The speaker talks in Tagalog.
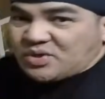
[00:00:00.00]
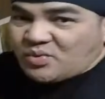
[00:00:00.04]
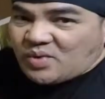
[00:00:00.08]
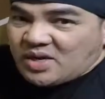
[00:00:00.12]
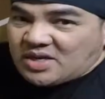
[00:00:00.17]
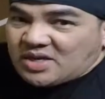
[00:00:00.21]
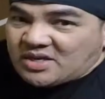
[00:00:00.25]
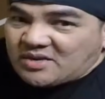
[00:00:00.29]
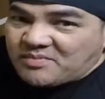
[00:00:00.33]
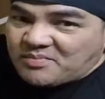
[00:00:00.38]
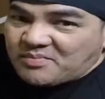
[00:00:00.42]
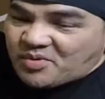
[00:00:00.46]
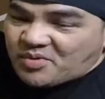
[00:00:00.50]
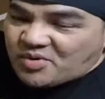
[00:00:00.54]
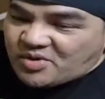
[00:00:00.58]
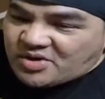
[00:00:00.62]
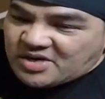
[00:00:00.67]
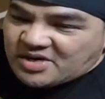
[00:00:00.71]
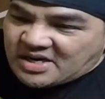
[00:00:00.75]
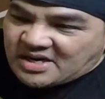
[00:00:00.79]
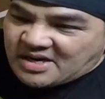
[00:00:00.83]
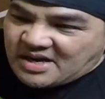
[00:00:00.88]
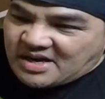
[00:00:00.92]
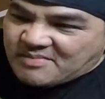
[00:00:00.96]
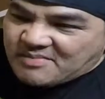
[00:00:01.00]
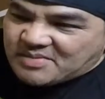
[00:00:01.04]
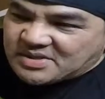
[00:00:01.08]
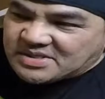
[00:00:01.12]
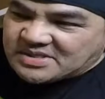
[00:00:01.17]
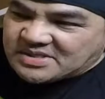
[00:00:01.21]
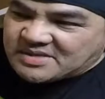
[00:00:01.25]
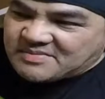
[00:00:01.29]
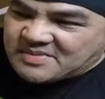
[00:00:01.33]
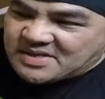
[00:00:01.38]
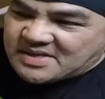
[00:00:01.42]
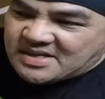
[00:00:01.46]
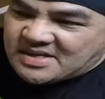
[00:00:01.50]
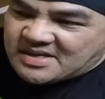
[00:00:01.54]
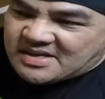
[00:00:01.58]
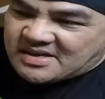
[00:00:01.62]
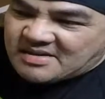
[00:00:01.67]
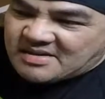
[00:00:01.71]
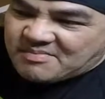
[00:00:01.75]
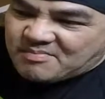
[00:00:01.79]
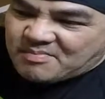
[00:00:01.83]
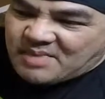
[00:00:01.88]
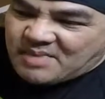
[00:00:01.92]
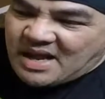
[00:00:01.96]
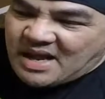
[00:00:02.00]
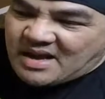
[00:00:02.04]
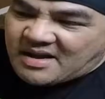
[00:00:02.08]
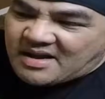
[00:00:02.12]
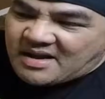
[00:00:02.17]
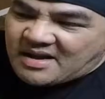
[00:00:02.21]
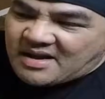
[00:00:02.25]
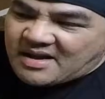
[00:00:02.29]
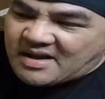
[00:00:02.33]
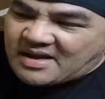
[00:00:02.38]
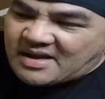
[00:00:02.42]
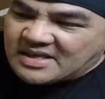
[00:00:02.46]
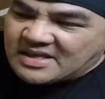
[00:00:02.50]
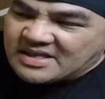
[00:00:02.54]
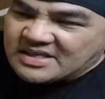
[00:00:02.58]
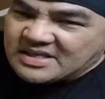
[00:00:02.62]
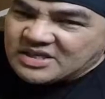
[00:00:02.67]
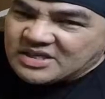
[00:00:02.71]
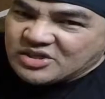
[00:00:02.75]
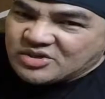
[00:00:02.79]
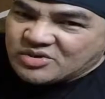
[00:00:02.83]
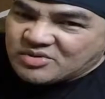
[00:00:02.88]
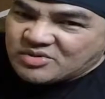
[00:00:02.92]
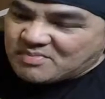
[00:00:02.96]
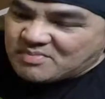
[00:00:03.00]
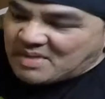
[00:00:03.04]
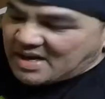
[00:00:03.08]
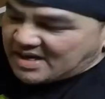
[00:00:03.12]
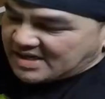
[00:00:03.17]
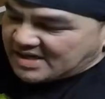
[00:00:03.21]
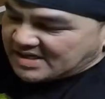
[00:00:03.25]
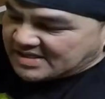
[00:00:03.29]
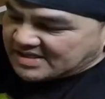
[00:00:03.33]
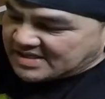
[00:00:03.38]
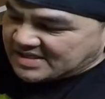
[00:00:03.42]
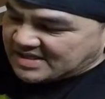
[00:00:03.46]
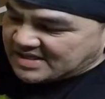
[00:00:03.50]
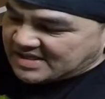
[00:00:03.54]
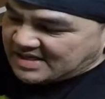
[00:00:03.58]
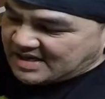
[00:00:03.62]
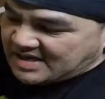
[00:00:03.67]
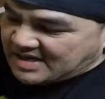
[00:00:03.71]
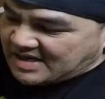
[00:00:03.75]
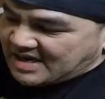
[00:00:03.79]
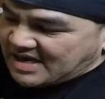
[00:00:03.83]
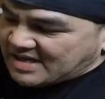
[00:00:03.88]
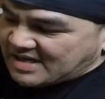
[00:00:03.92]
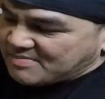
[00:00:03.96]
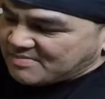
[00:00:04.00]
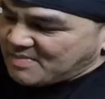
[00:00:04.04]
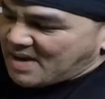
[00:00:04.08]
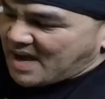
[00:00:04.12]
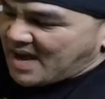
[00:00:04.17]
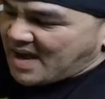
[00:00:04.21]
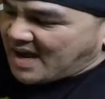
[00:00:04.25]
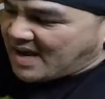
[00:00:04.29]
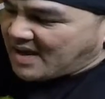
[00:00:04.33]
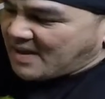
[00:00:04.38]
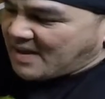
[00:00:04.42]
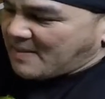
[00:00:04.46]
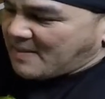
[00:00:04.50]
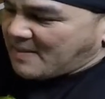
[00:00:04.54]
24, naglabas naman ng Black uh, Edition Magazine ng Get Back.